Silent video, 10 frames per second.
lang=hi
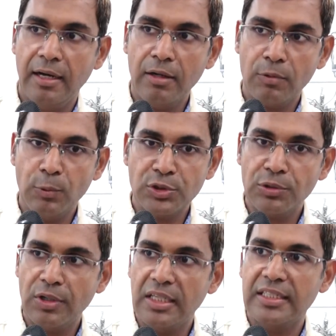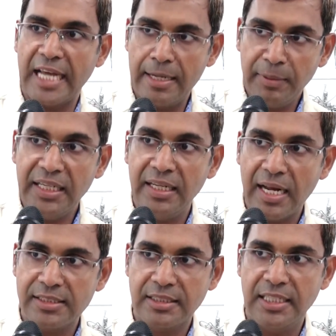और उसको अगर टाइमली
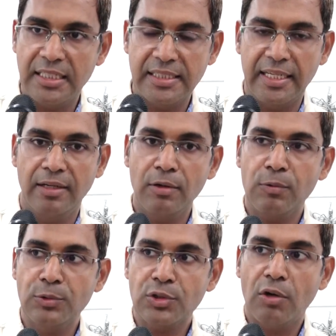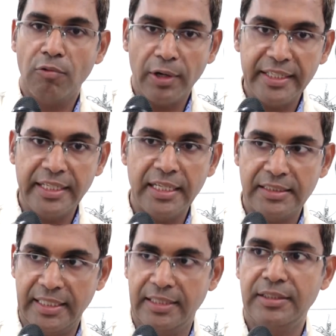इलाज किया जाए और उसको अवॉइड किया
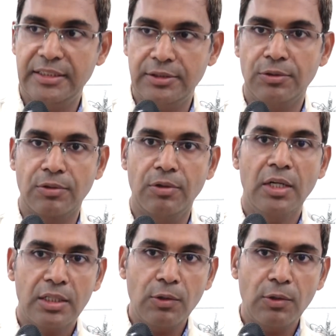जाए इन चीज़ों को